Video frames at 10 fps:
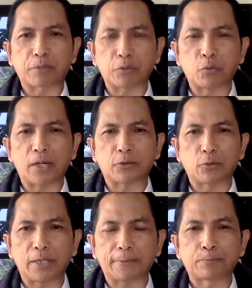perlu
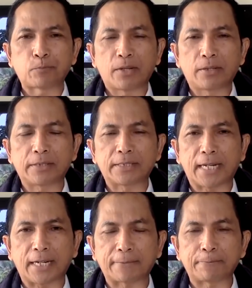waktu yang eh,
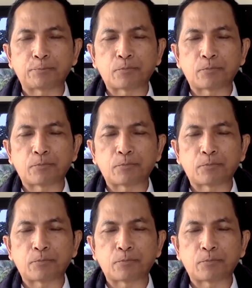sangat